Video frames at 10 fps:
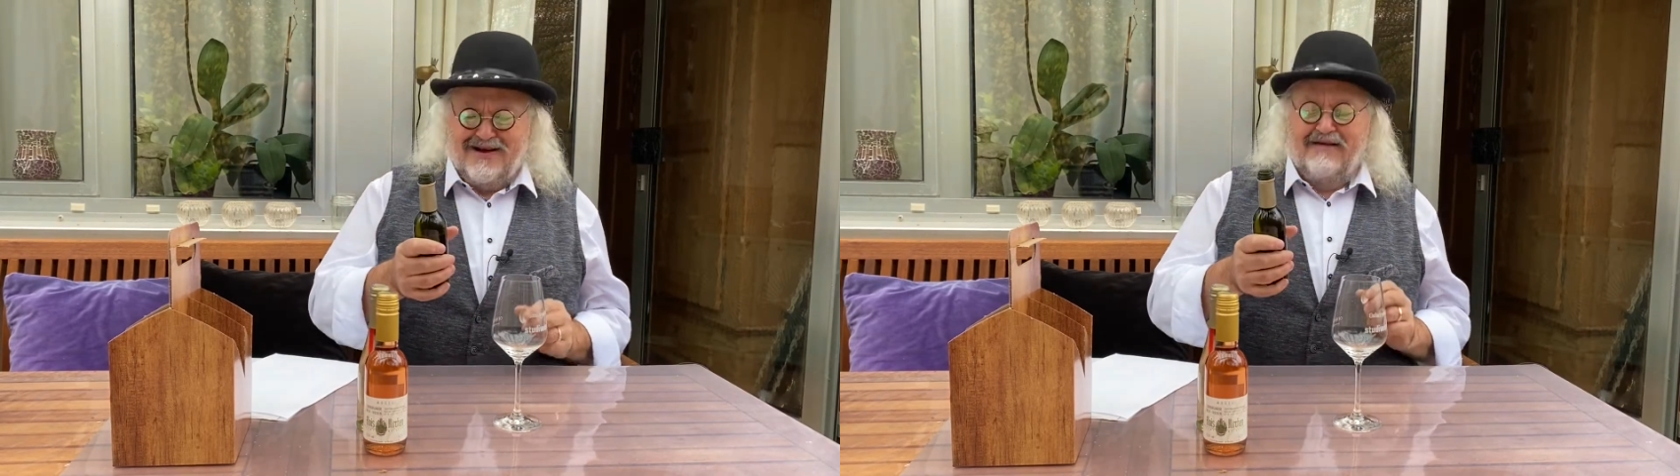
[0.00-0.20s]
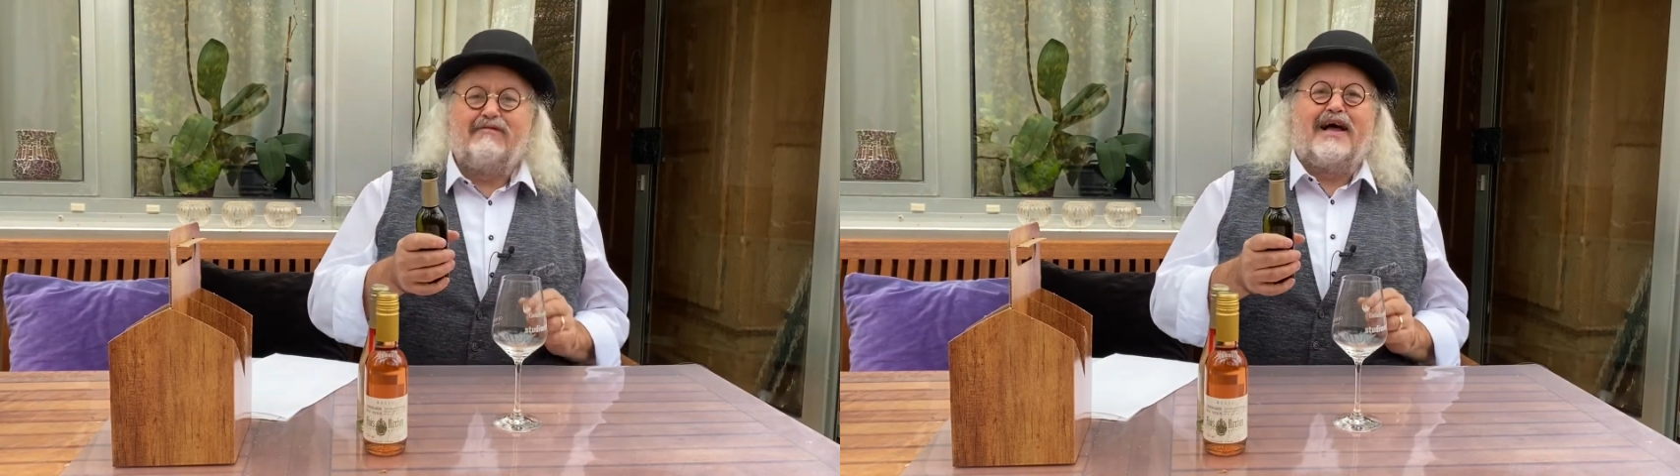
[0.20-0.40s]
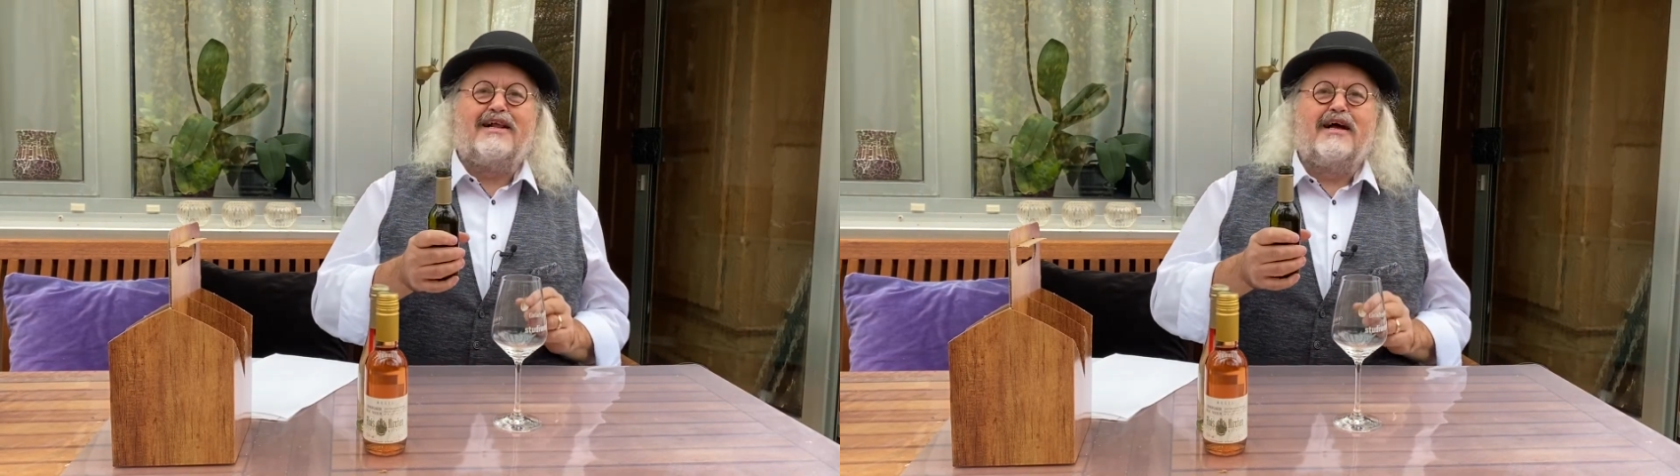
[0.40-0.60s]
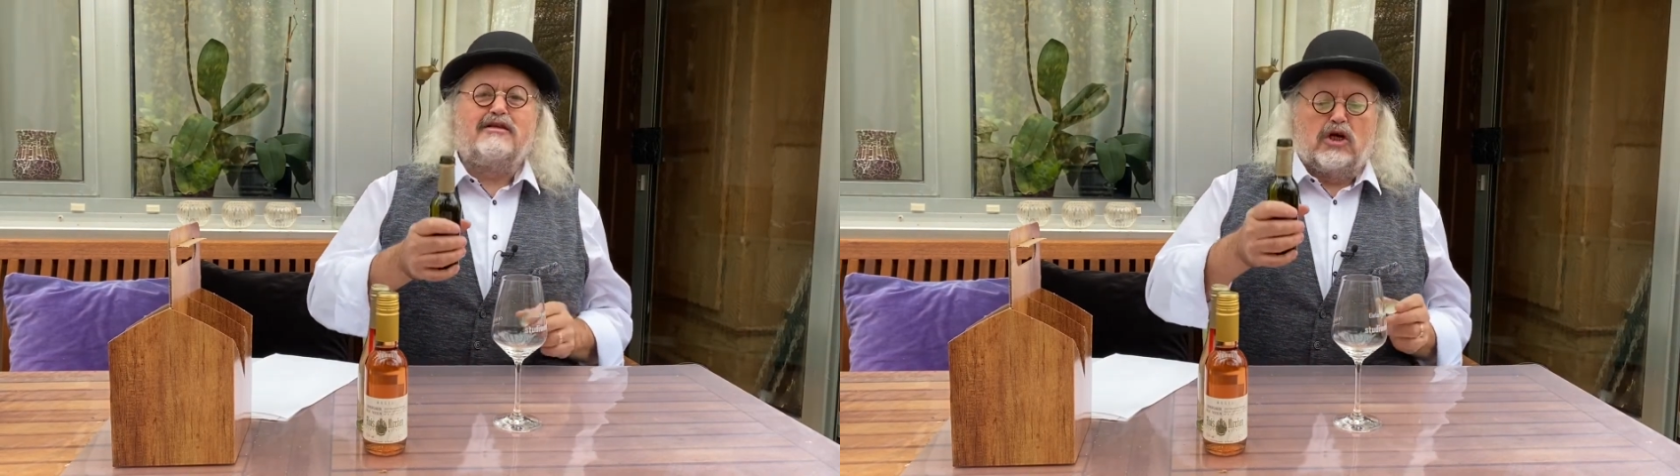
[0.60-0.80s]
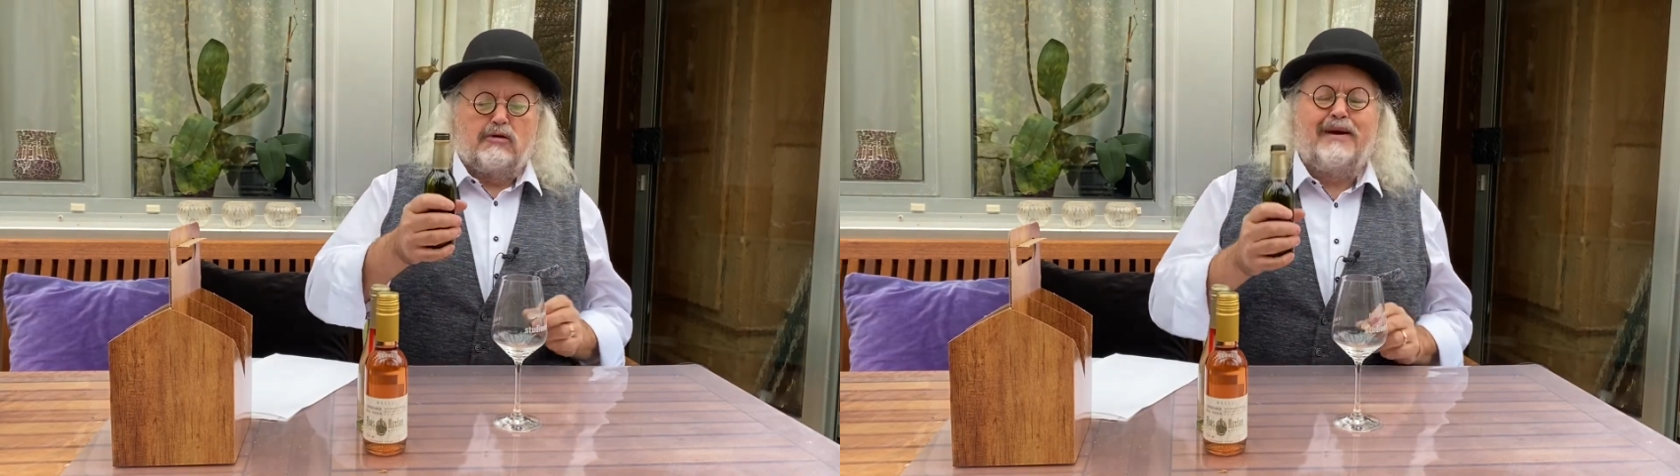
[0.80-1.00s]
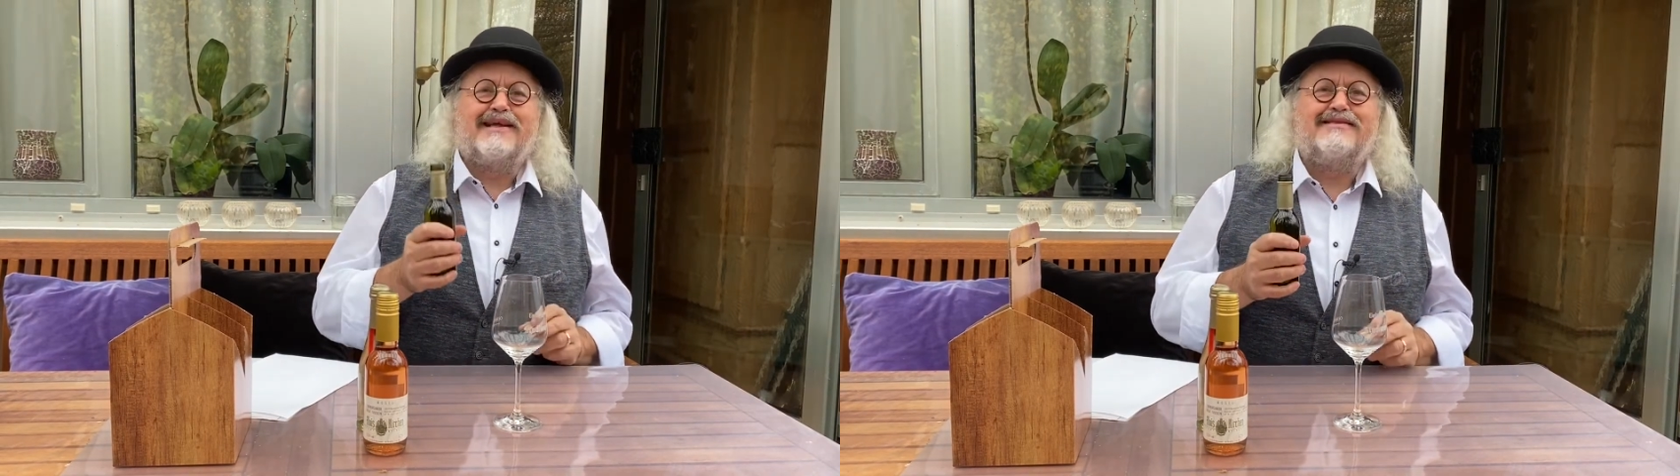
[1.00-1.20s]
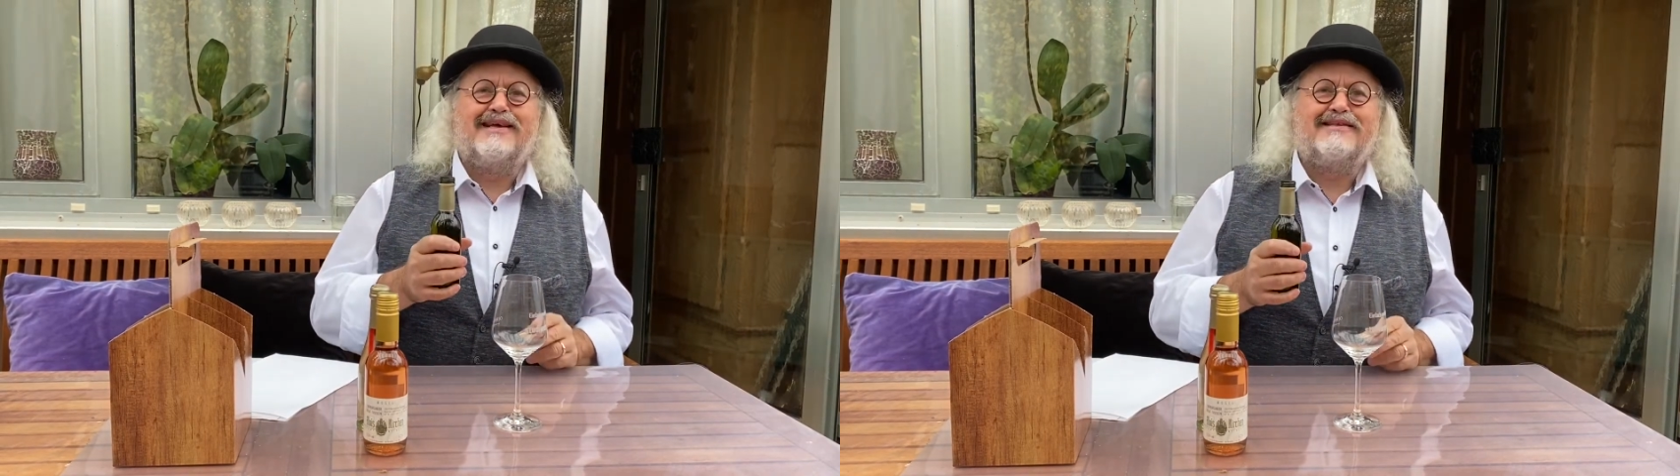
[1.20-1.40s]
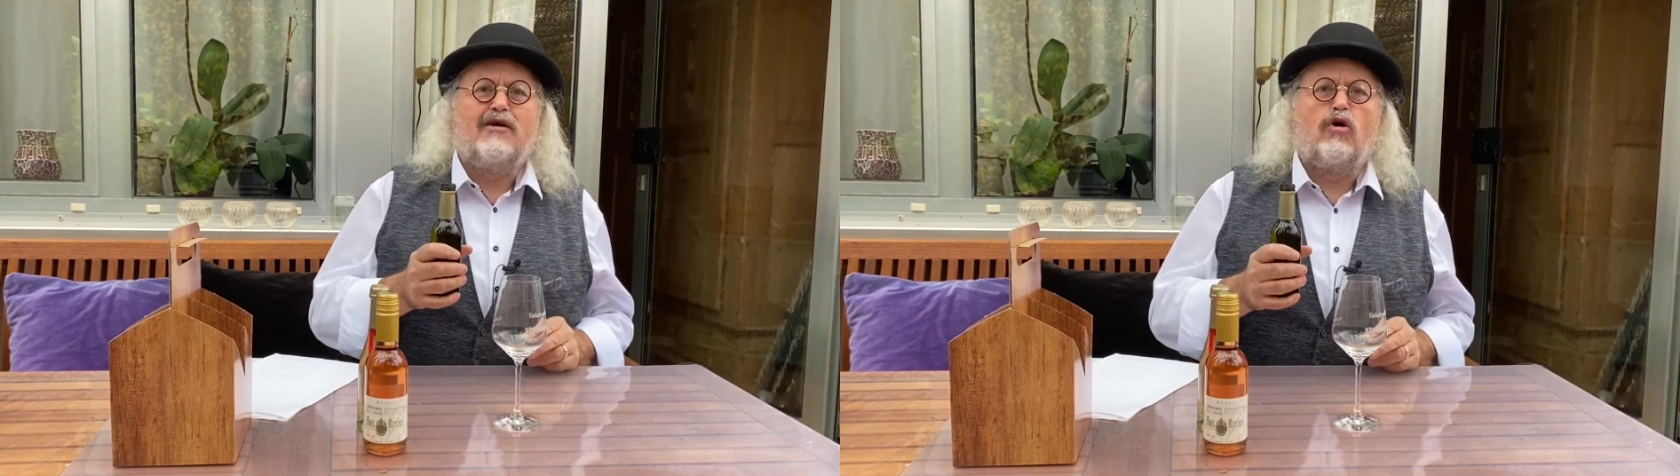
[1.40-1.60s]
weil das schmeckt
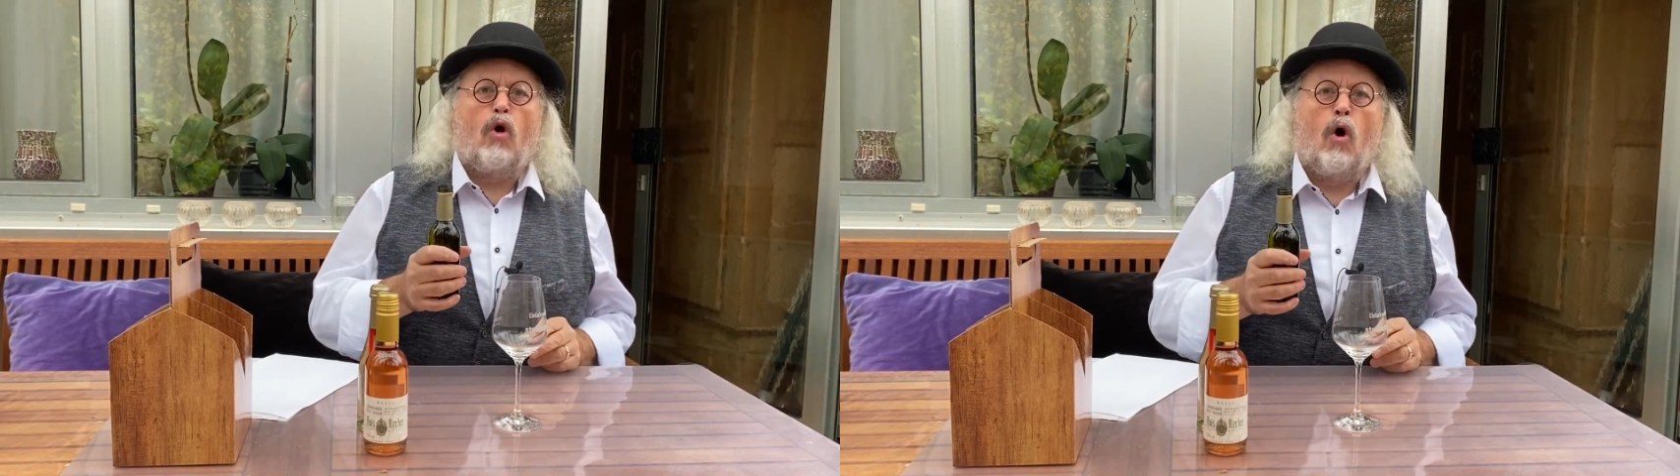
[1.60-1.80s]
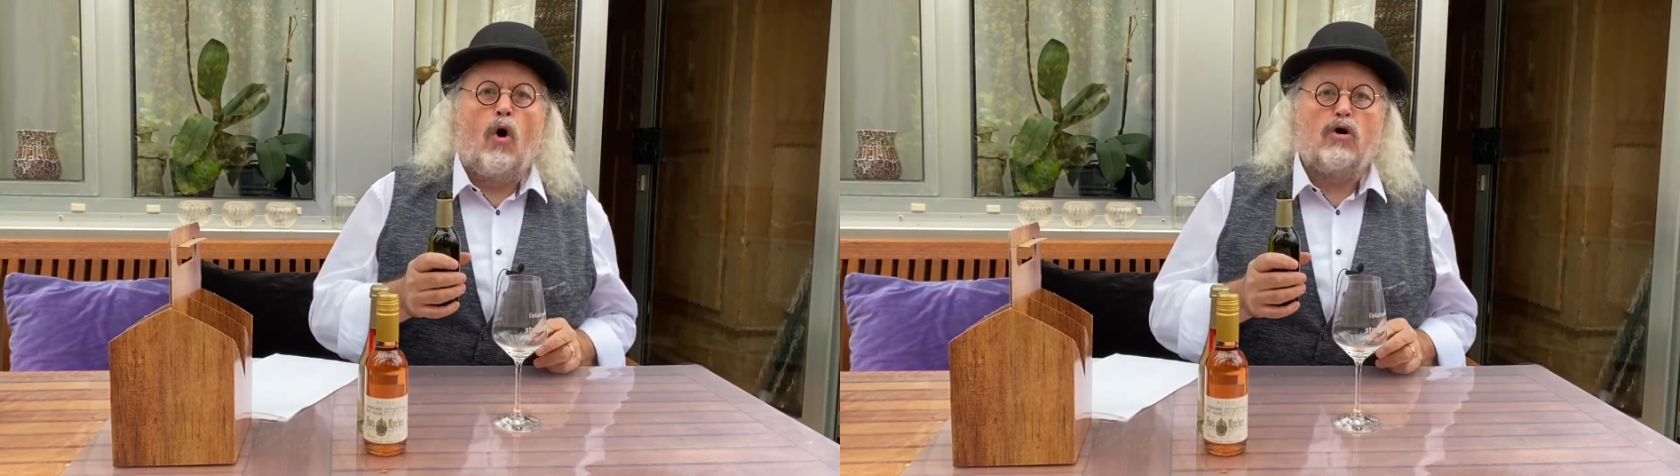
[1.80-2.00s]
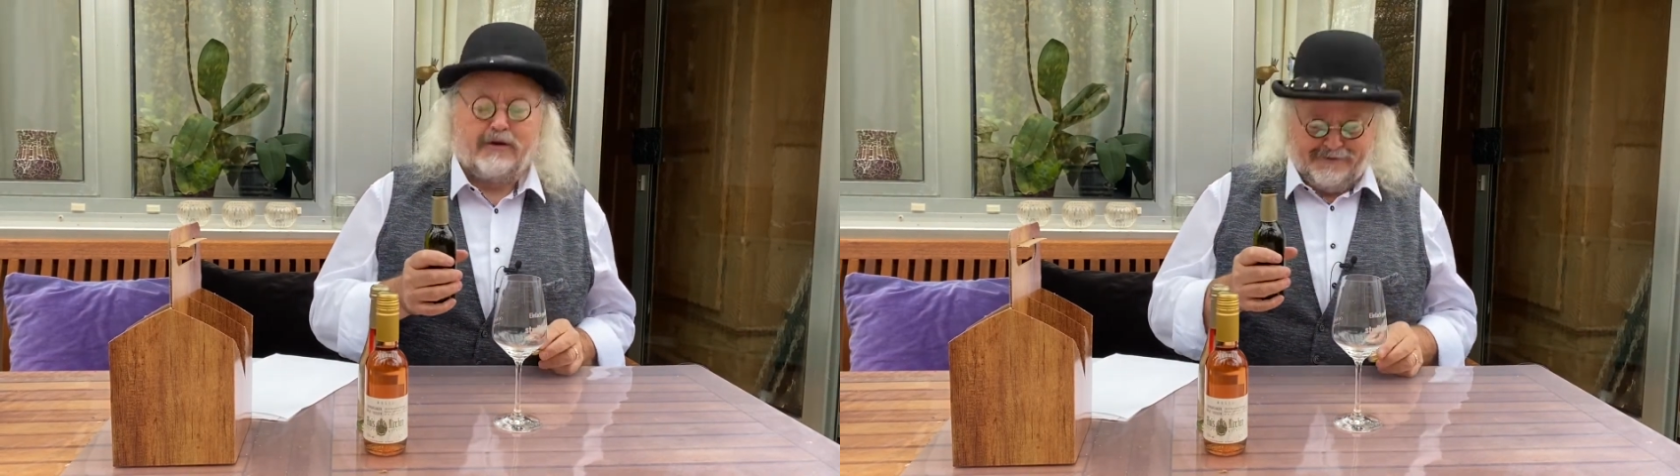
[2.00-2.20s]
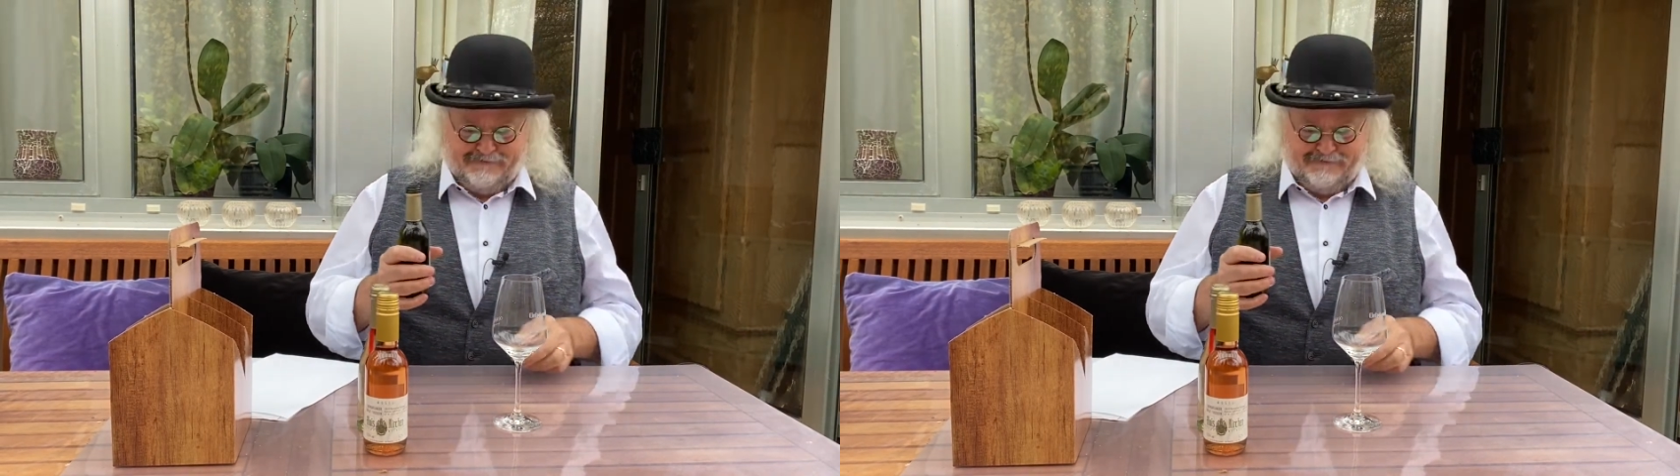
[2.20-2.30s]
nicht nach Kork.